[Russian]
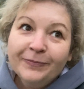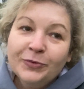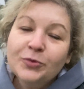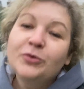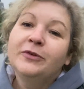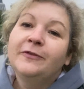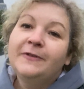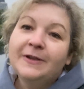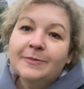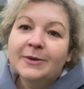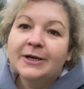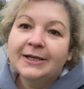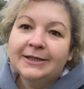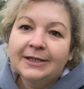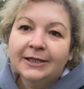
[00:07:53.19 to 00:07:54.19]
ну, в
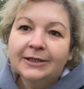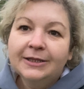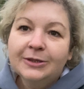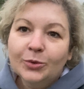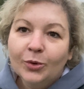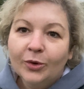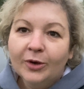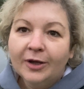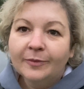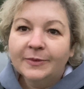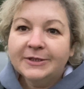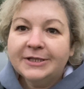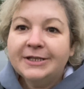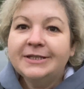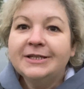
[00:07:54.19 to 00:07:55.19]
фильмах это одно, как
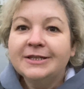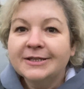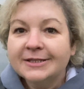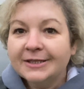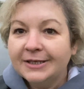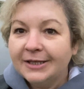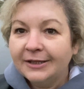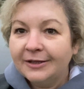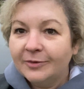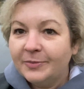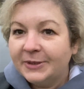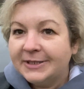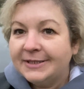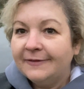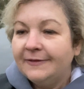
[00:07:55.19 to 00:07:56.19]
бы теоретически я так
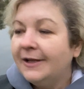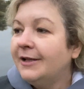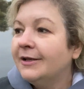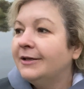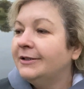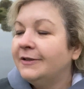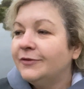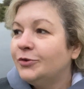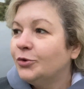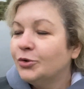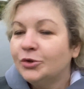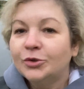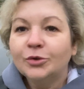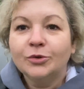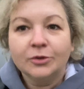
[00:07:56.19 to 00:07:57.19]
представляла, как это все
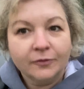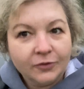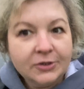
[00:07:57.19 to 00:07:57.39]
устроено.